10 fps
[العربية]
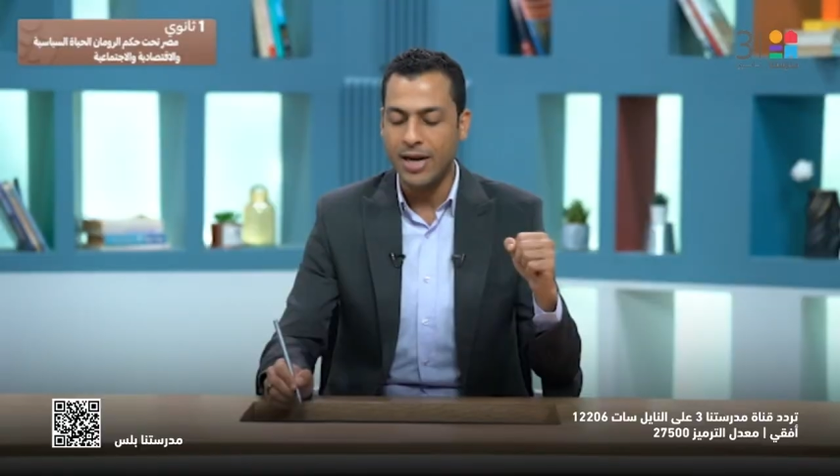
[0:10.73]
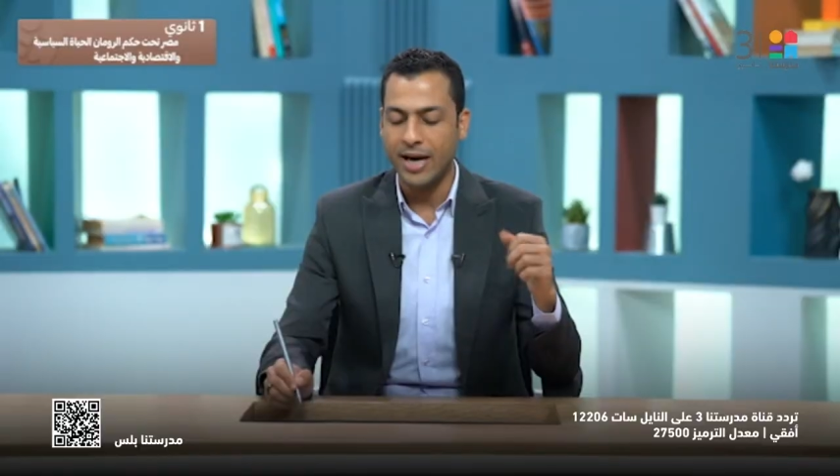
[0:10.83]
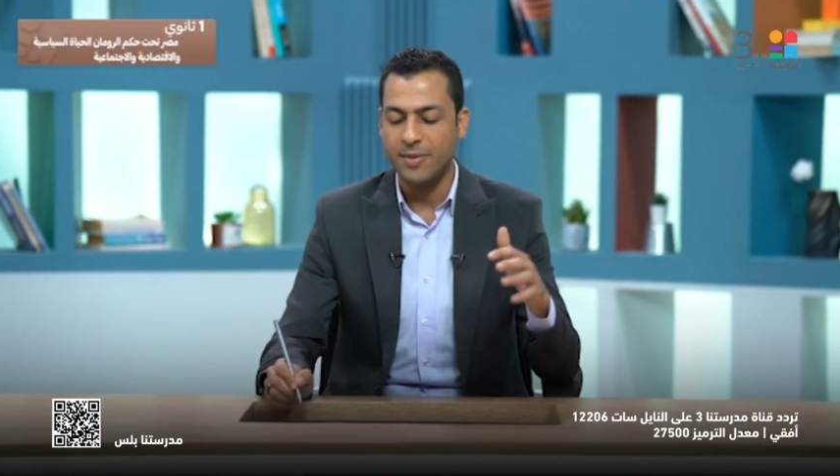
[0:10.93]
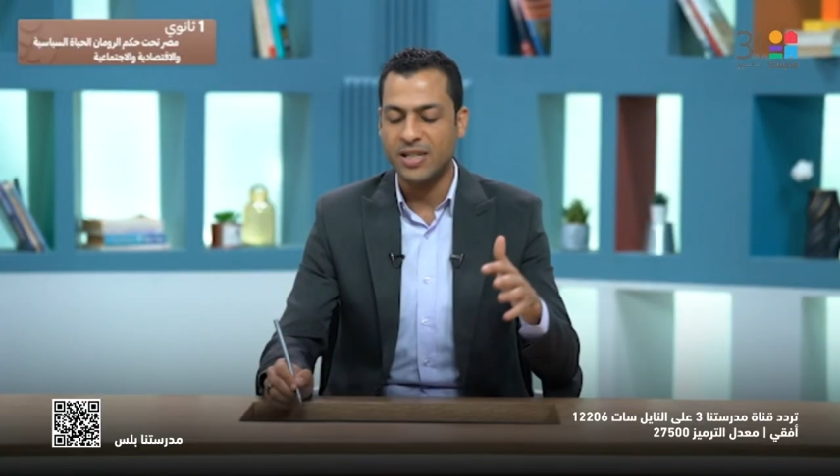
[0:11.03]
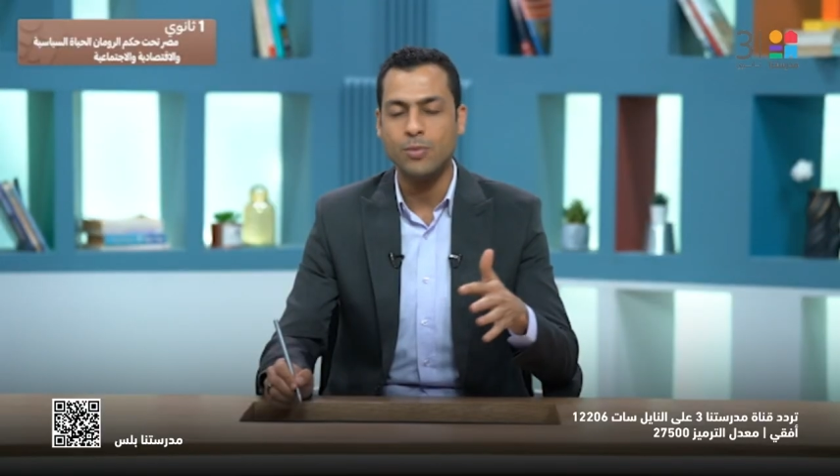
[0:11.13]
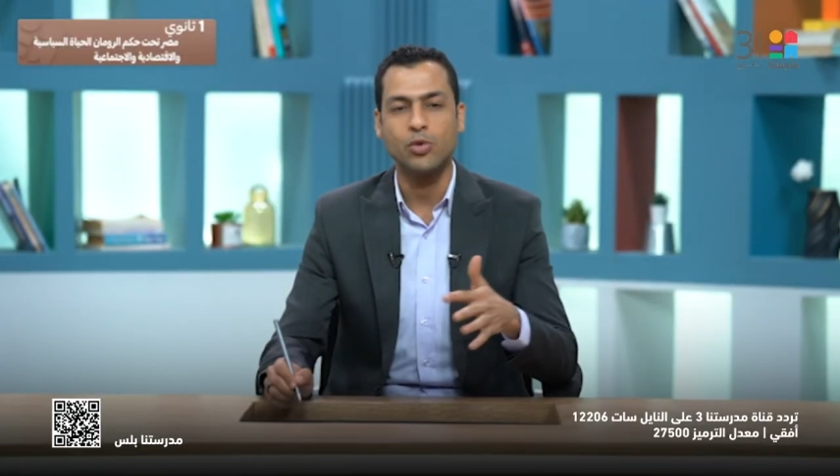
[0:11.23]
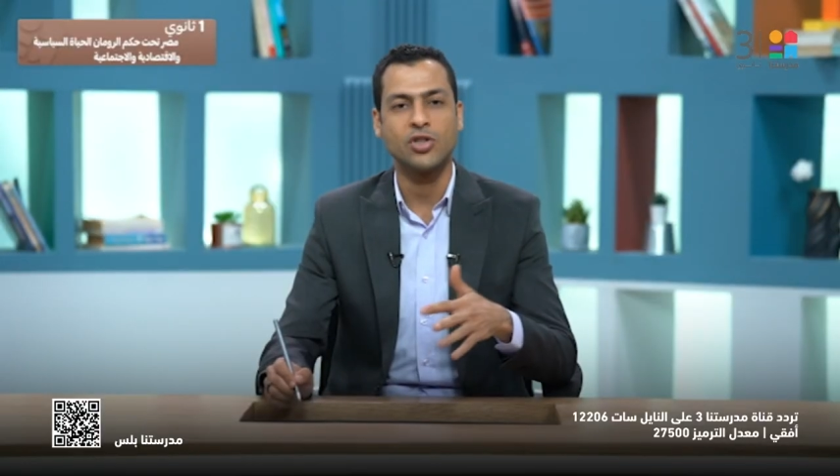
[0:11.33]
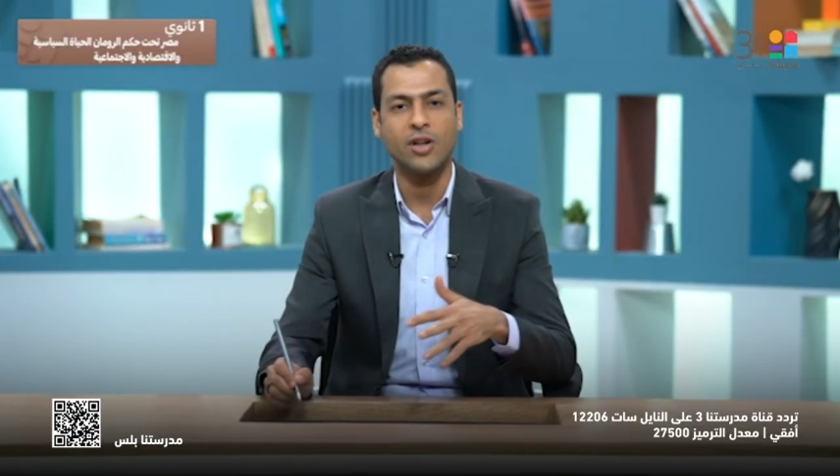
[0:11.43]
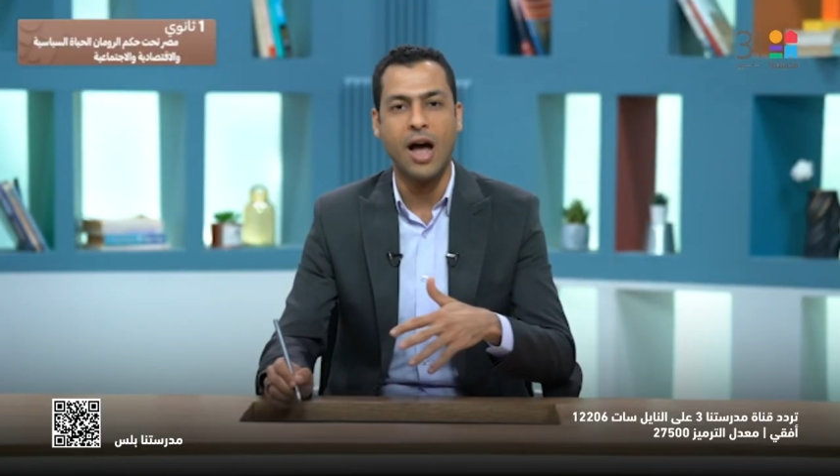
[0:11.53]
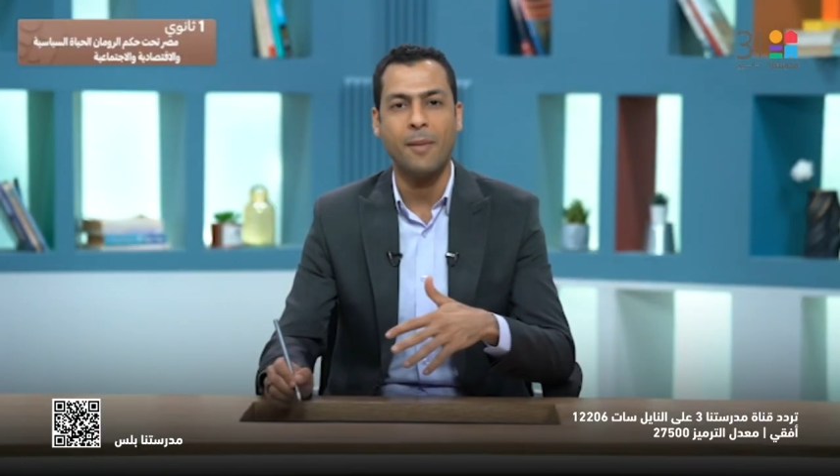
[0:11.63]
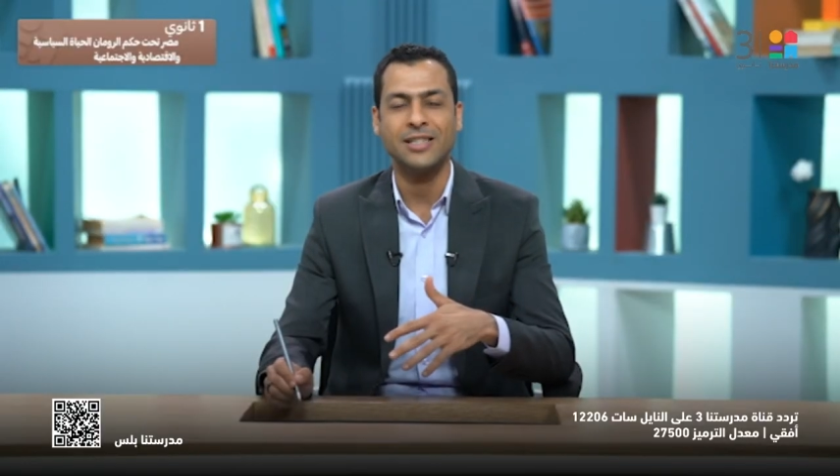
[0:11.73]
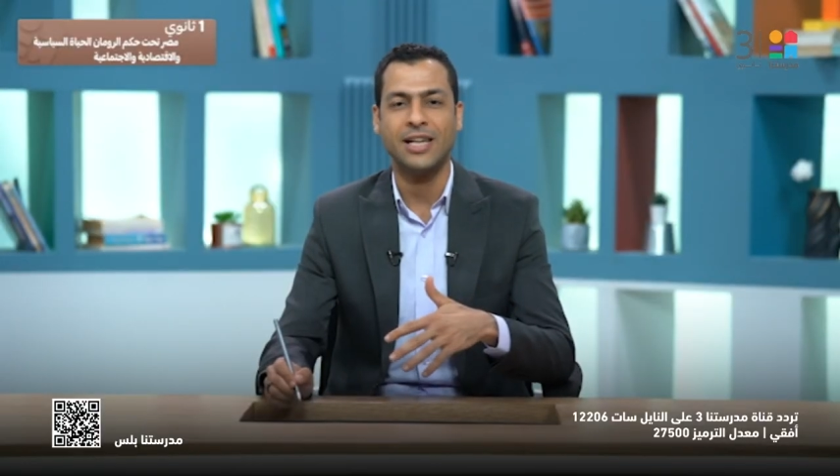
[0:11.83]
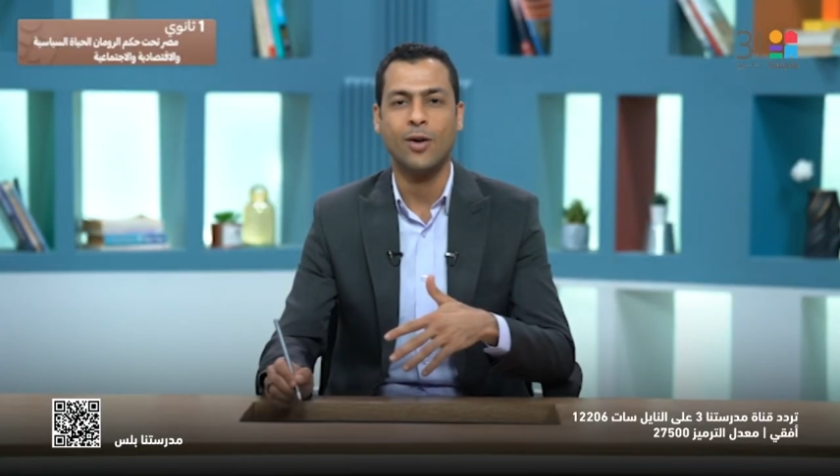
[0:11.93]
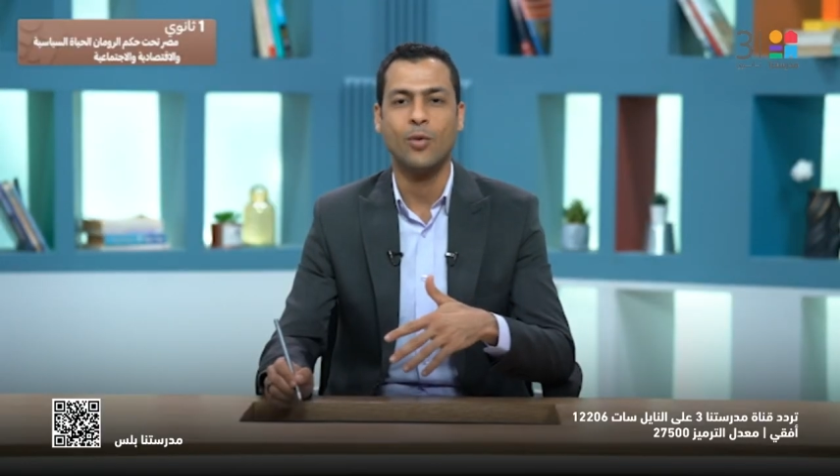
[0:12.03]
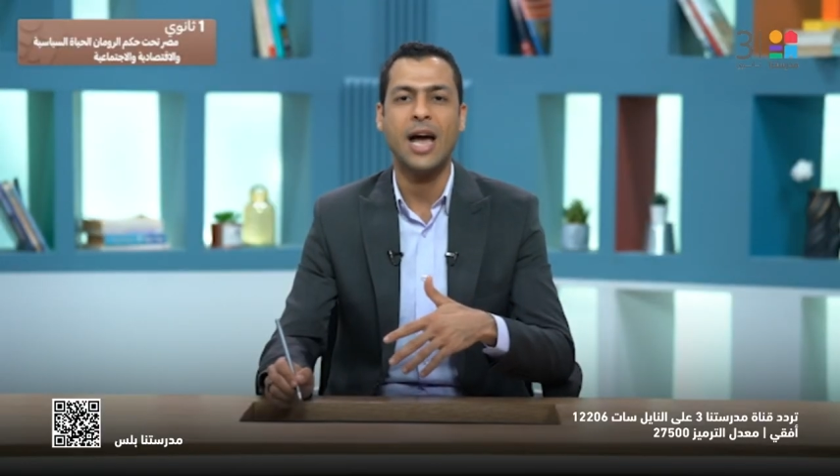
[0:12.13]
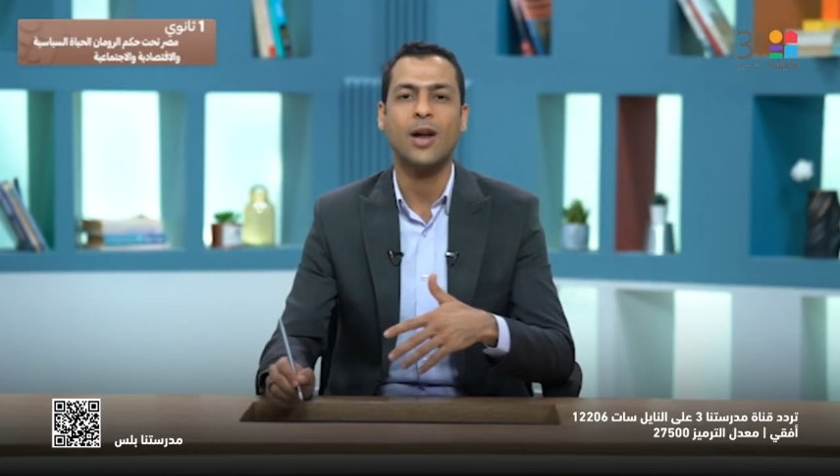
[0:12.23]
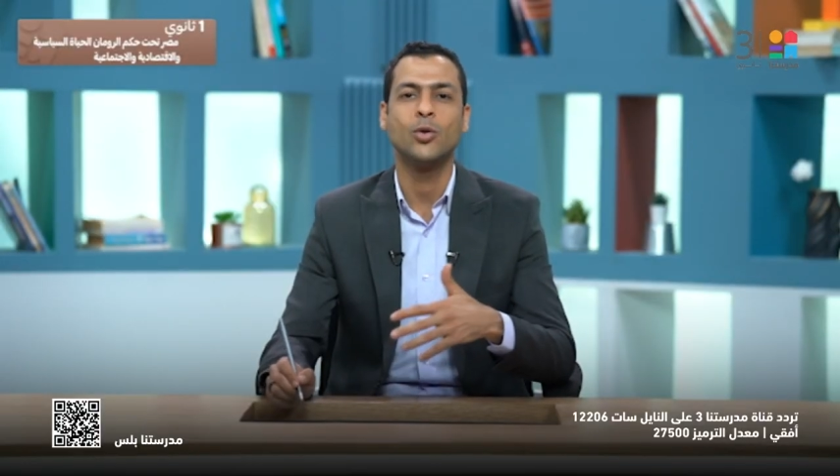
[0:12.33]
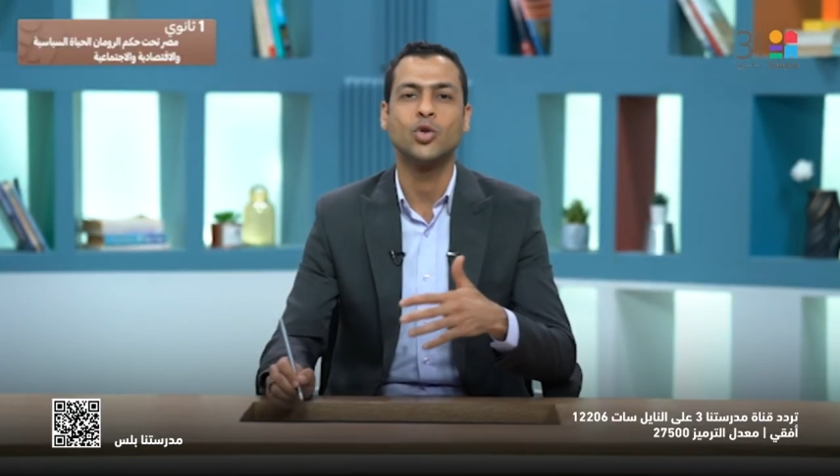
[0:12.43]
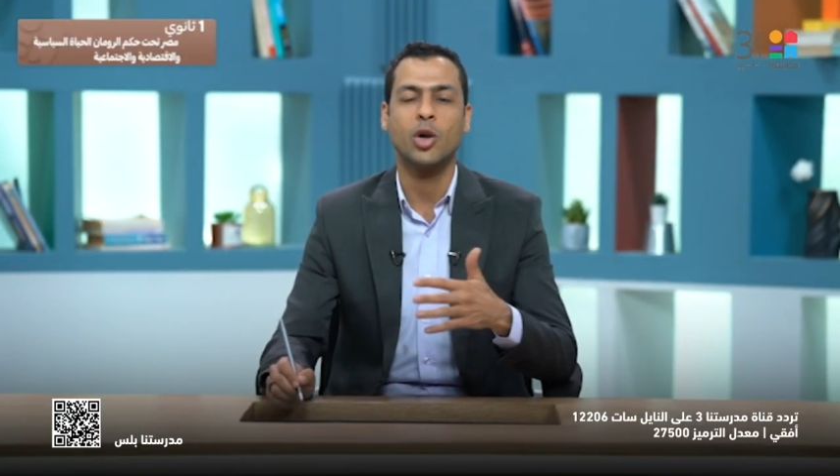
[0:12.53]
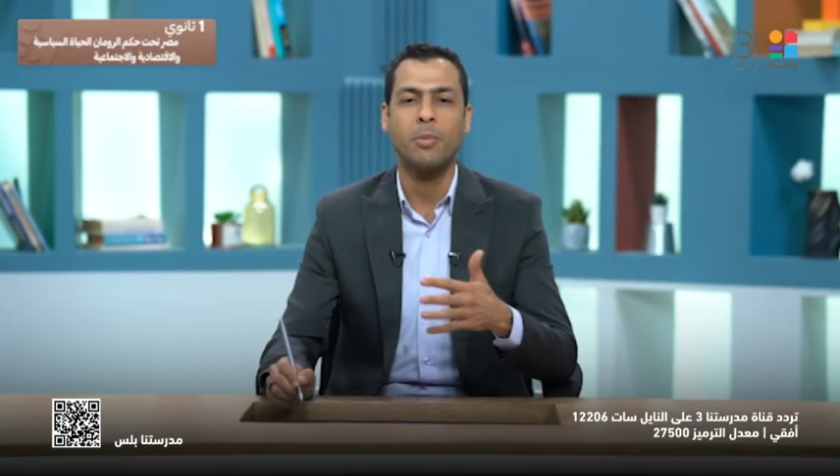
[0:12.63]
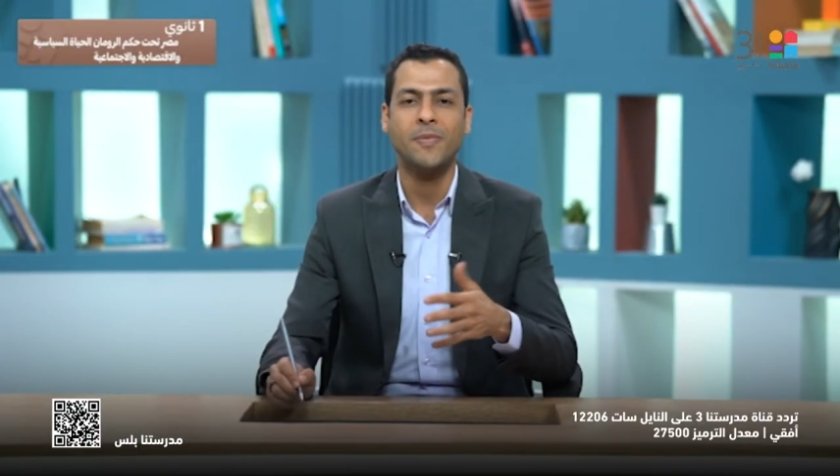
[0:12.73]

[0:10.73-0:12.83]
يعني بيسيبوا الزراعة مثلا والأكل والشرب